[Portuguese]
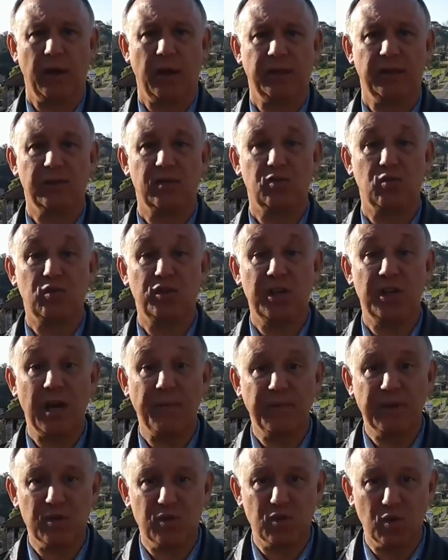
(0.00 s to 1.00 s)
isso
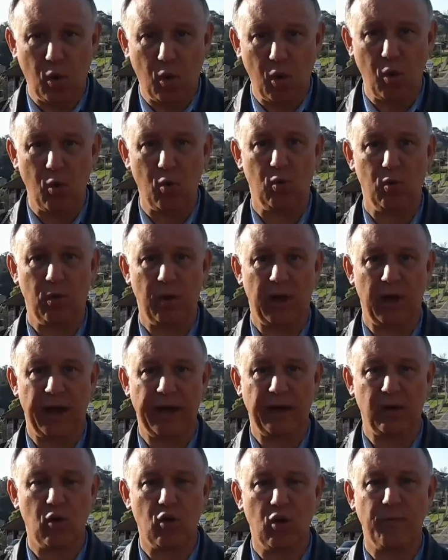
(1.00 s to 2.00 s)
dinamizou
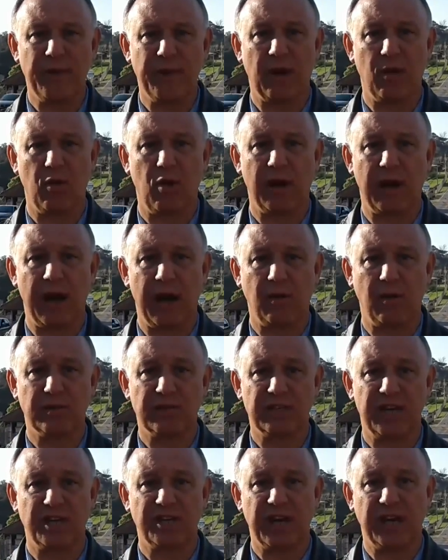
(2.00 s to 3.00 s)
a economia local,
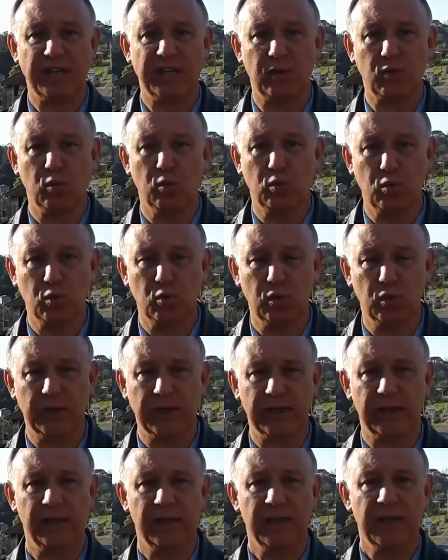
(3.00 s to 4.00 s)
seja a
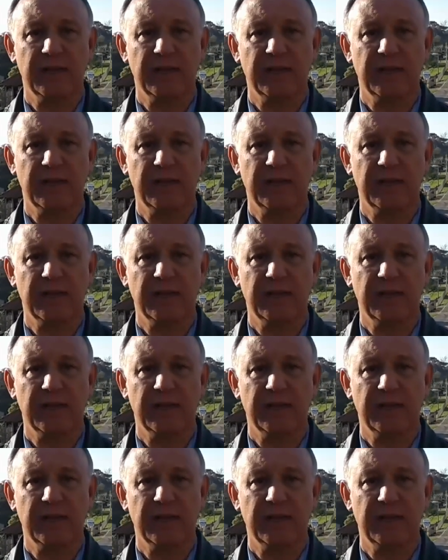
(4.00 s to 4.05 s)
agricultura,